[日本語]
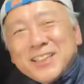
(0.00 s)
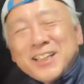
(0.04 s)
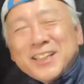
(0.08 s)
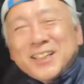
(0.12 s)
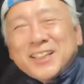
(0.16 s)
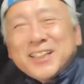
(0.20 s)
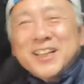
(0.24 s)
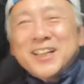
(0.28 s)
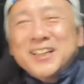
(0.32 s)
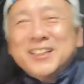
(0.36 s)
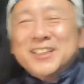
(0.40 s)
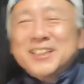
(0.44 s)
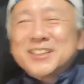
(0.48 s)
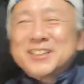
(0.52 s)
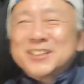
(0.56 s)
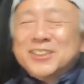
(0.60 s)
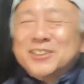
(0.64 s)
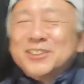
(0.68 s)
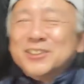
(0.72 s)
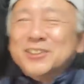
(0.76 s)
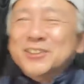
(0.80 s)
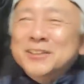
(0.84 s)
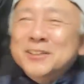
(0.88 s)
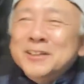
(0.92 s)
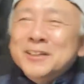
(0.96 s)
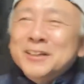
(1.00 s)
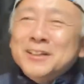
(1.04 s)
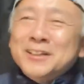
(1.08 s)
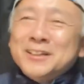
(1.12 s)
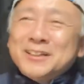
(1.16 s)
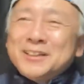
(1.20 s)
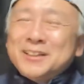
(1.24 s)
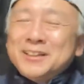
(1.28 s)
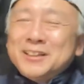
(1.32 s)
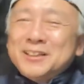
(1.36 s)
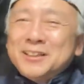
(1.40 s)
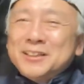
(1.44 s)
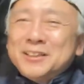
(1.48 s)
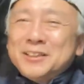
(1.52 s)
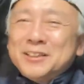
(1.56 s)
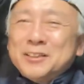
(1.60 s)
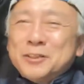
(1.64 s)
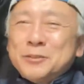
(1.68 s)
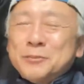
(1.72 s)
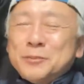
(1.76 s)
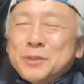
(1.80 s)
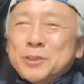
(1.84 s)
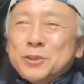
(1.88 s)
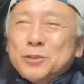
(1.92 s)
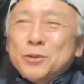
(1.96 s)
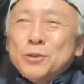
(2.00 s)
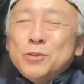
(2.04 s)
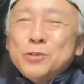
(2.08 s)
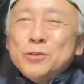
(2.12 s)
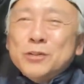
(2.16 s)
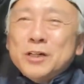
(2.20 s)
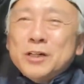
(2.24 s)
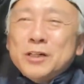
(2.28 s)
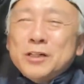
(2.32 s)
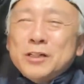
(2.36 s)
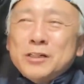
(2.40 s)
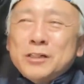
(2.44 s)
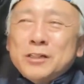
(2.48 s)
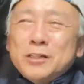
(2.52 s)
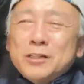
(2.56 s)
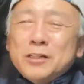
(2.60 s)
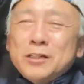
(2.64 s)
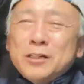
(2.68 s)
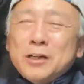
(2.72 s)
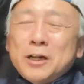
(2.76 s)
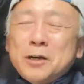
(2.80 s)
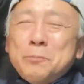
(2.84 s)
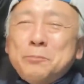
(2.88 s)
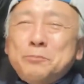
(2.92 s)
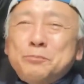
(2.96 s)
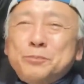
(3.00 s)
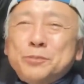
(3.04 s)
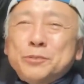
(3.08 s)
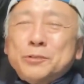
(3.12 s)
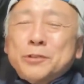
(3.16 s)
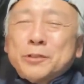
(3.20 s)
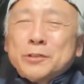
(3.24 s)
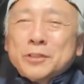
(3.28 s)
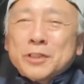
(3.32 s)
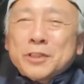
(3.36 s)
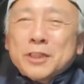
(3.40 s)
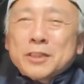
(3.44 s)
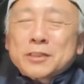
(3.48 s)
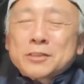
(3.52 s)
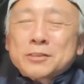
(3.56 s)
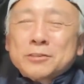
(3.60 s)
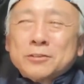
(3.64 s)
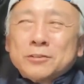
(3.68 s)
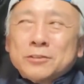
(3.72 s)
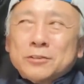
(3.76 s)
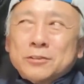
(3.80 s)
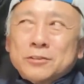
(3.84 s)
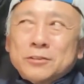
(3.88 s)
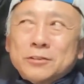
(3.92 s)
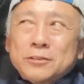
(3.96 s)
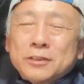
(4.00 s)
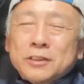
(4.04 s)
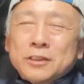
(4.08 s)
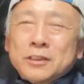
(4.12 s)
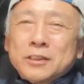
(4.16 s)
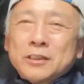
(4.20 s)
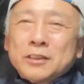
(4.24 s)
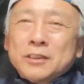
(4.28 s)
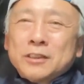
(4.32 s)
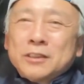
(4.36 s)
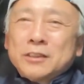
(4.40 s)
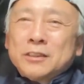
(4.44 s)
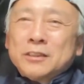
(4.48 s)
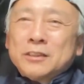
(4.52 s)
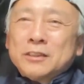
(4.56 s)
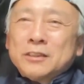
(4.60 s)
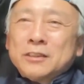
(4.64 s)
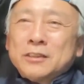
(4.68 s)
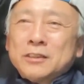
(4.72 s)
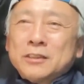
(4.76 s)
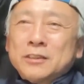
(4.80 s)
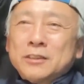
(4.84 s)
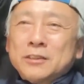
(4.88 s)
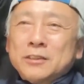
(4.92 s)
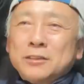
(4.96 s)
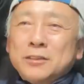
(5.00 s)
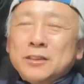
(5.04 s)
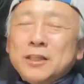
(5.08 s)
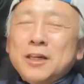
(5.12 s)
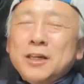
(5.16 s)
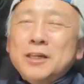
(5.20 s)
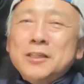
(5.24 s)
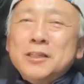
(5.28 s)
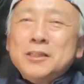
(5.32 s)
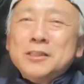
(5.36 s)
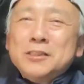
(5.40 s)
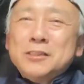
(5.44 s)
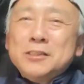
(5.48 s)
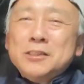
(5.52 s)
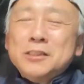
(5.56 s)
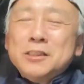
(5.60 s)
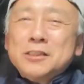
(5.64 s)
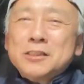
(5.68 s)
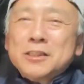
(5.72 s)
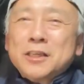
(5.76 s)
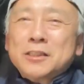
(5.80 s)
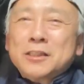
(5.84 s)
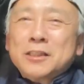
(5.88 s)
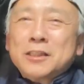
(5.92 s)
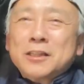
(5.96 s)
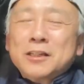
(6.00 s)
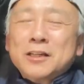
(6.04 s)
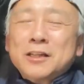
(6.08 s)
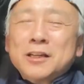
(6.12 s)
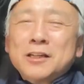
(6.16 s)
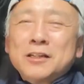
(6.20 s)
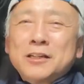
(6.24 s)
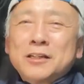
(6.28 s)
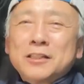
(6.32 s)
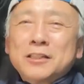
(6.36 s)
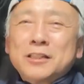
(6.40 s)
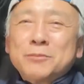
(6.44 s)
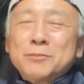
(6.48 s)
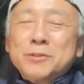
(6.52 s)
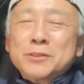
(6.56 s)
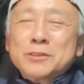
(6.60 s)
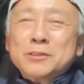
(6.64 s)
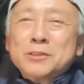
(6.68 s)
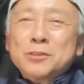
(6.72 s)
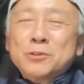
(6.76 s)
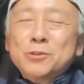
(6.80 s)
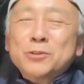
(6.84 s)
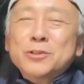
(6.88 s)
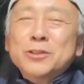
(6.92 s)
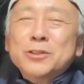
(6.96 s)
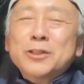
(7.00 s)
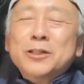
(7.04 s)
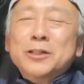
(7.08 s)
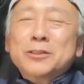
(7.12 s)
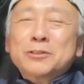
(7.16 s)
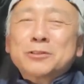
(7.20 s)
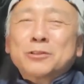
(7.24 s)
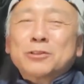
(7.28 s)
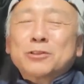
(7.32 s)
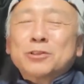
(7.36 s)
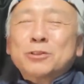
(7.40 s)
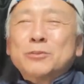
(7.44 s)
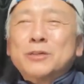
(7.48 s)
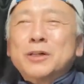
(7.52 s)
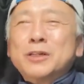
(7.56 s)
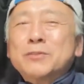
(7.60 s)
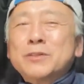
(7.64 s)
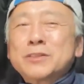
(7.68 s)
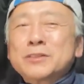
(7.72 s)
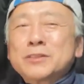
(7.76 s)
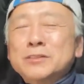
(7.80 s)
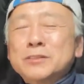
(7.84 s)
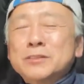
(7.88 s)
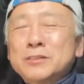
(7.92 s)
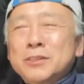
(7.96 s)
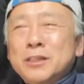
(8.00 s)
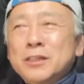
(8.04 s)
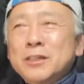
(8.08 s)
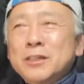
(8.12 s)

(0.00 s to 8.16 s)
きてないんですけど、えー、まあ、動画アップをね、その、えー、第一に最近考えてますんで、コロナ禍ということもありますんで、